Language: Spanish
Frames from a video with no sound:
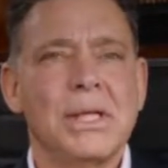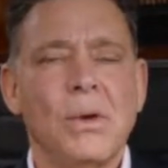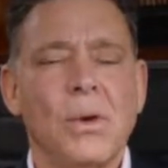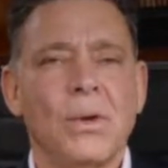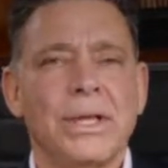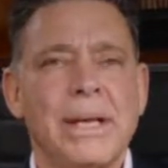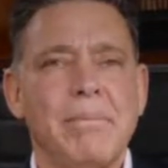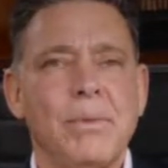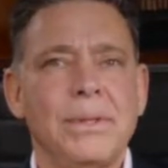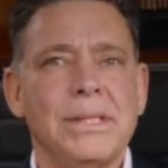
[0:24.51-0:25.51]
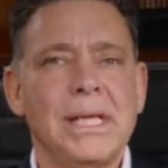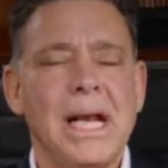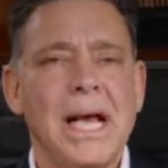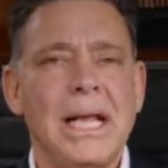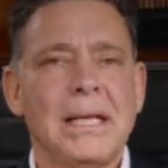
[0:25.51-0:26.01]
sin logotipo y sin
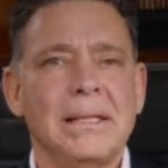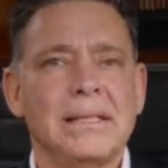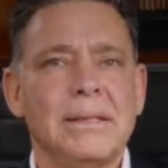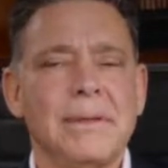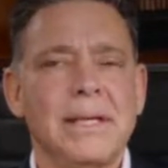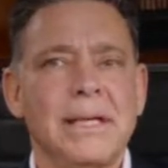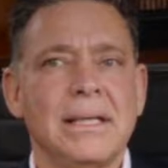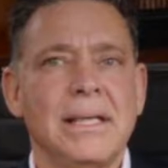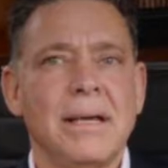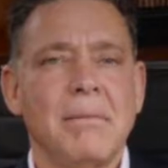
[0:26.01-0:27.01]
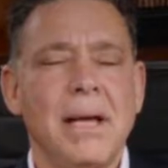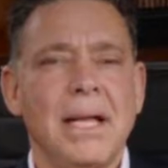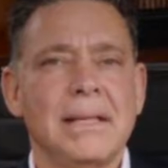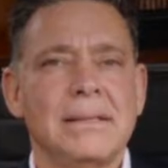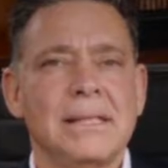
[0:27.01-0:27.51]
nada, y se va gente
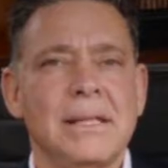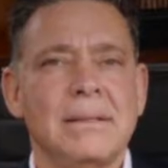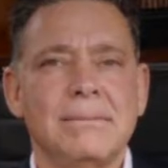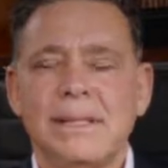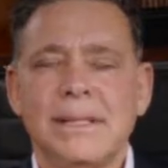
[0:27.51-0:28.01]
armada, sin